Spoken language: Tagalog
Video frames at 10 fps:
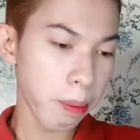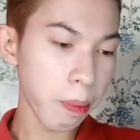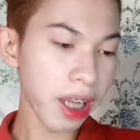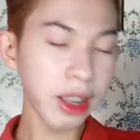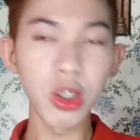
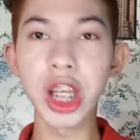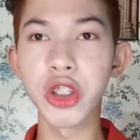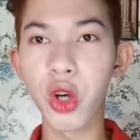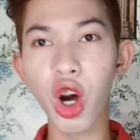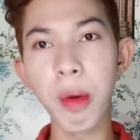Papakita ko sa
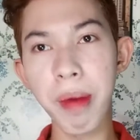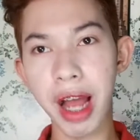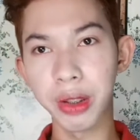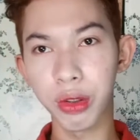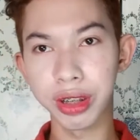inyo kung
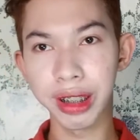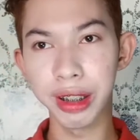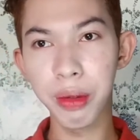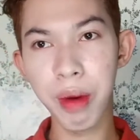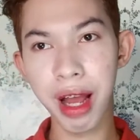paano ko siya
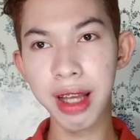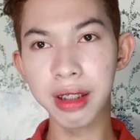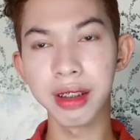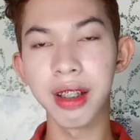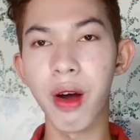ginawa
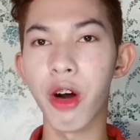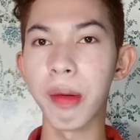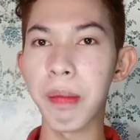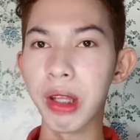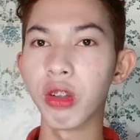
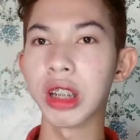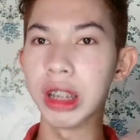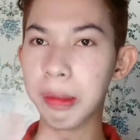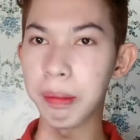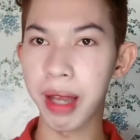or paano ko siya
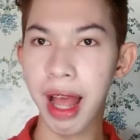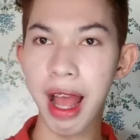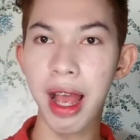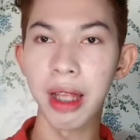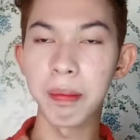tinimpla
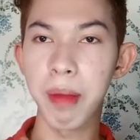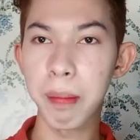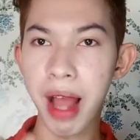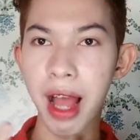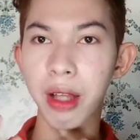at
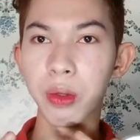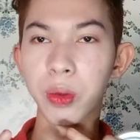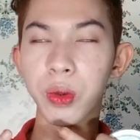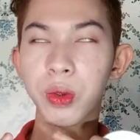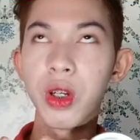
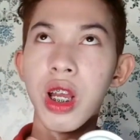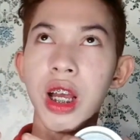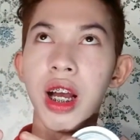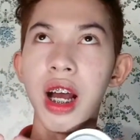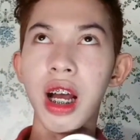papaano
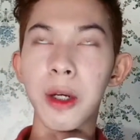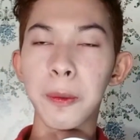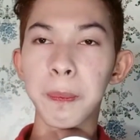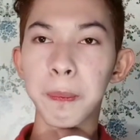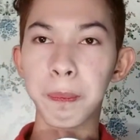
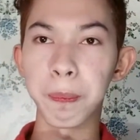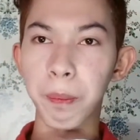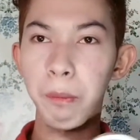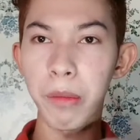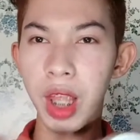um,
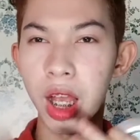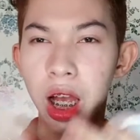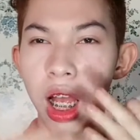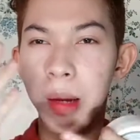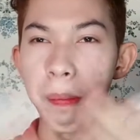
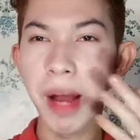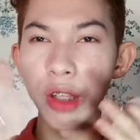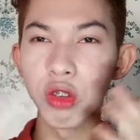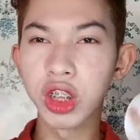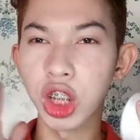
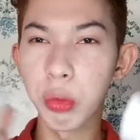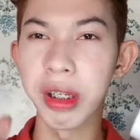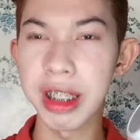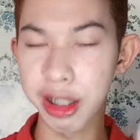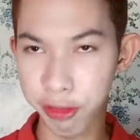paano siya
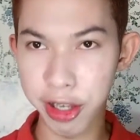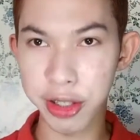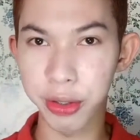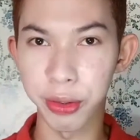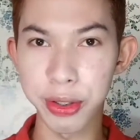tumigas sa
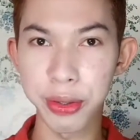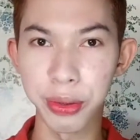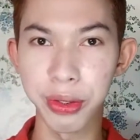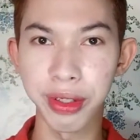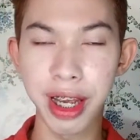face ko.
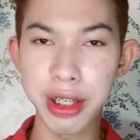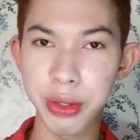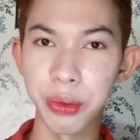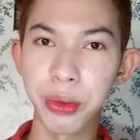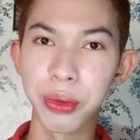So, yun guys.
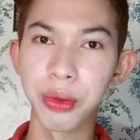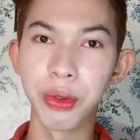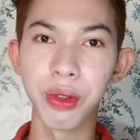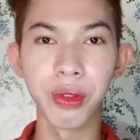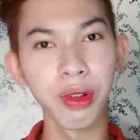So, kung
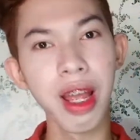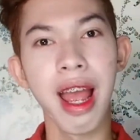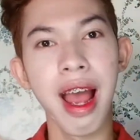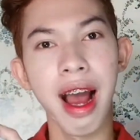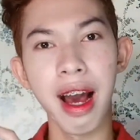
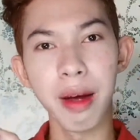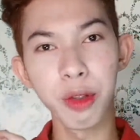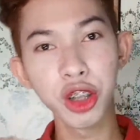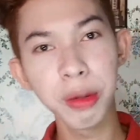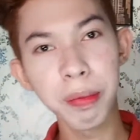
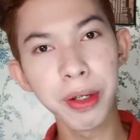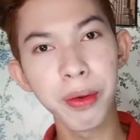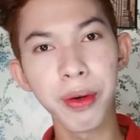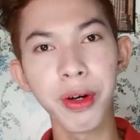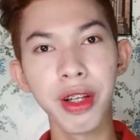um, gusto niyo
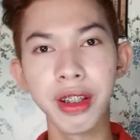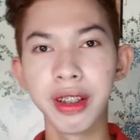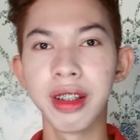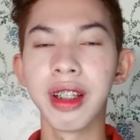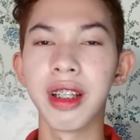mapanood,
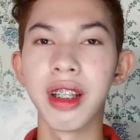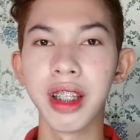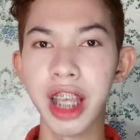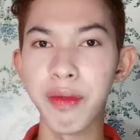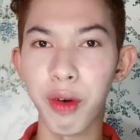
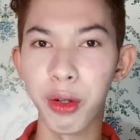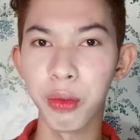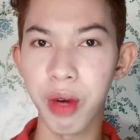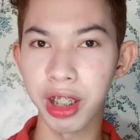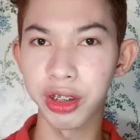keep
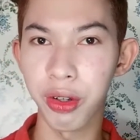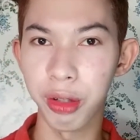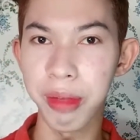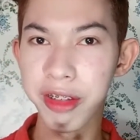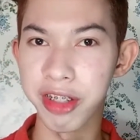on watch
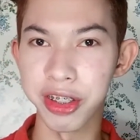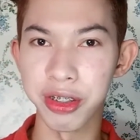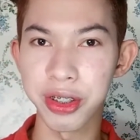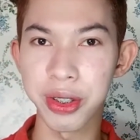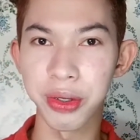all oh my
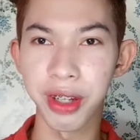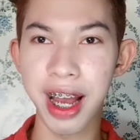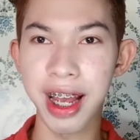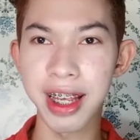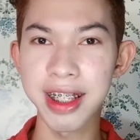videos. So,
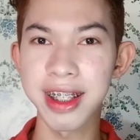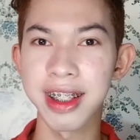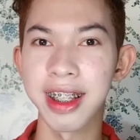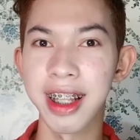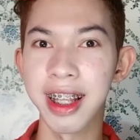guys,
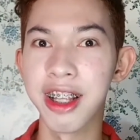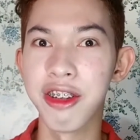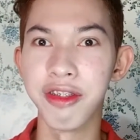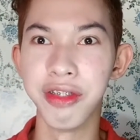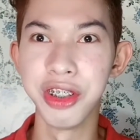
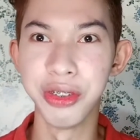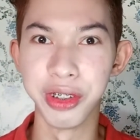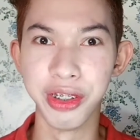video